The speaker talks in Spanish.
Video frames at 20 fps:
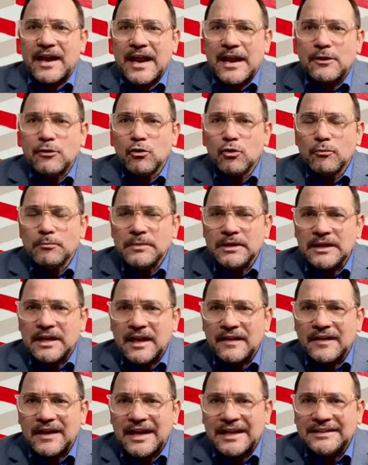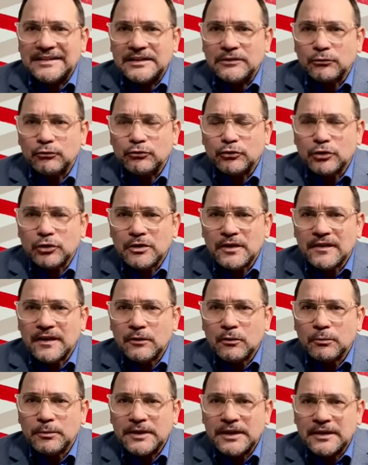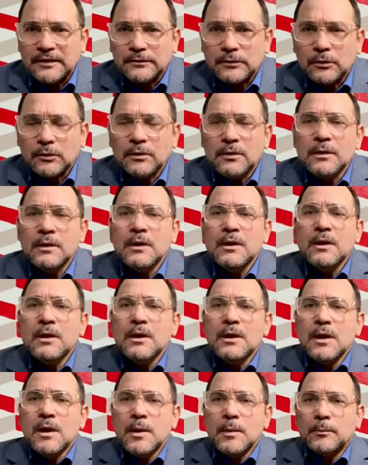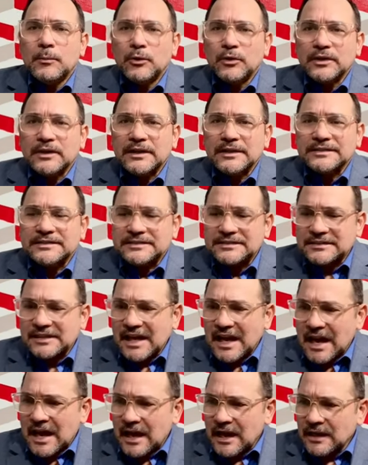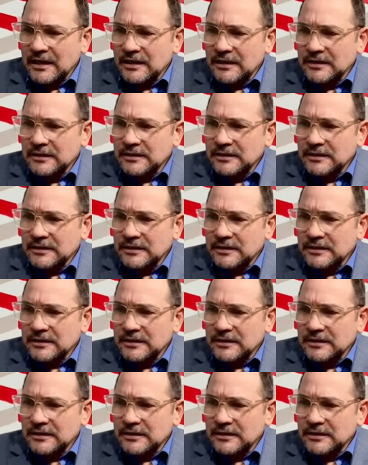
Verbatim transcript: la nómina de las instituciones del gobierno, porque está